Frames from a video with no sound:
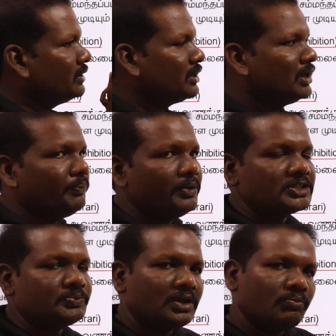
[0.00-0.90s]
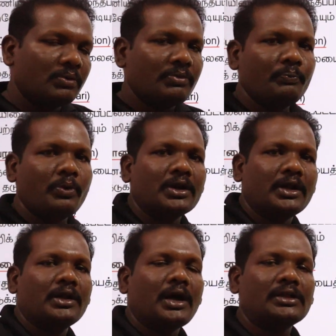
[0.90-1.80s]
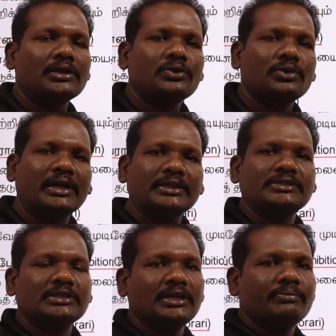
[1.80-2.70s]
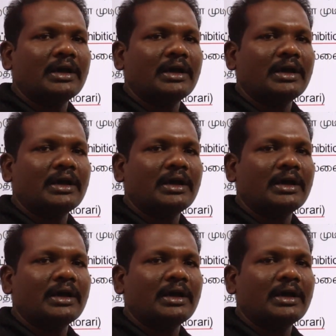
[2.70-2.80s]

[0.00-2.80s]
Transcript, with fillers: இந்த டிபிஎஸ்பி ரொம்ப ரொம்ப இம்பார்ட்டன்ட் அதாவது ஒரு அரசு